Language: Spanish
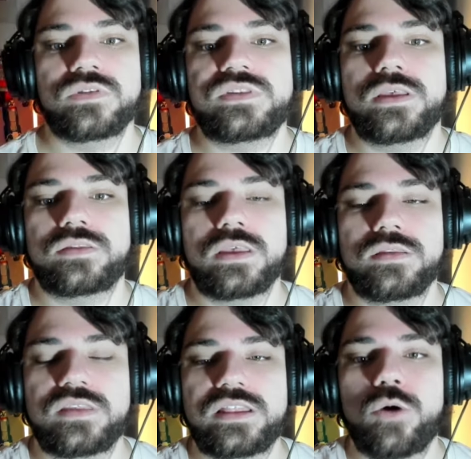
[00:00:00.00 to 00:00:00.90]
Si,
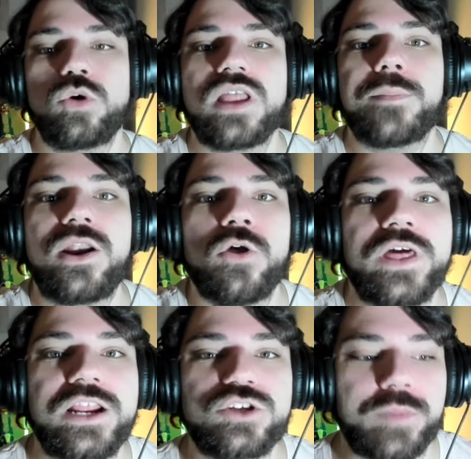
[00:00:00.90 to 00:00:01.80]
te gustan más los
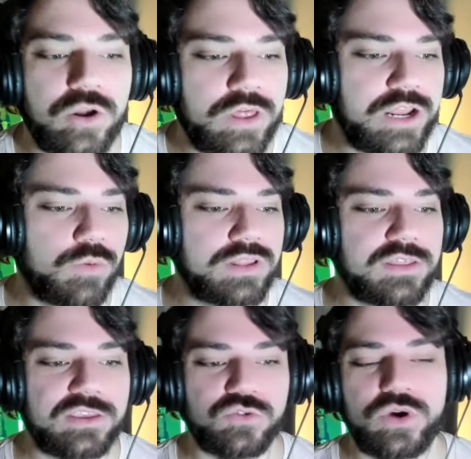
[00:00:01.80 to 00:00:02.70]
derechos para los delincuentes,
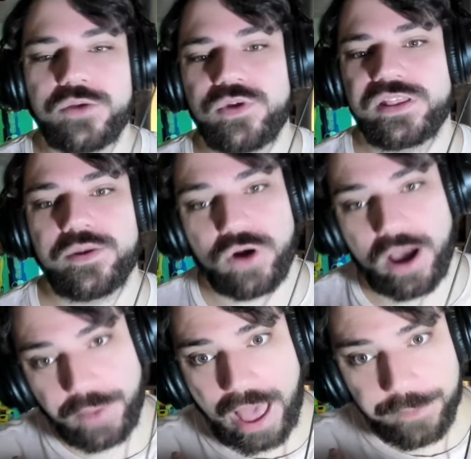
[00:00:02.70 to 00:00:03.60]
desuscribite,
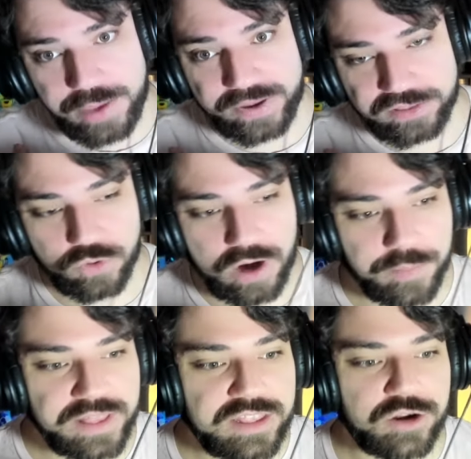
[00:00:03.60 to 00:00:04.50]
porque a, mí
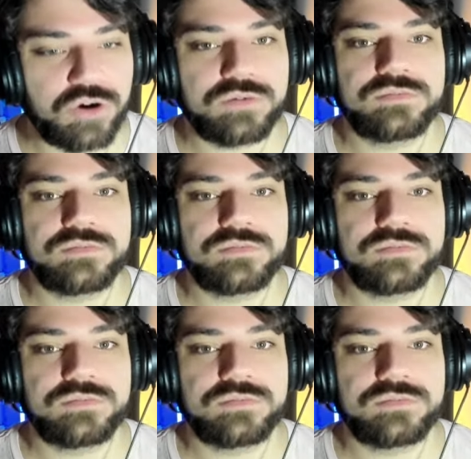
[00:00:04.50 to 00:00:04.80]
particularmente no.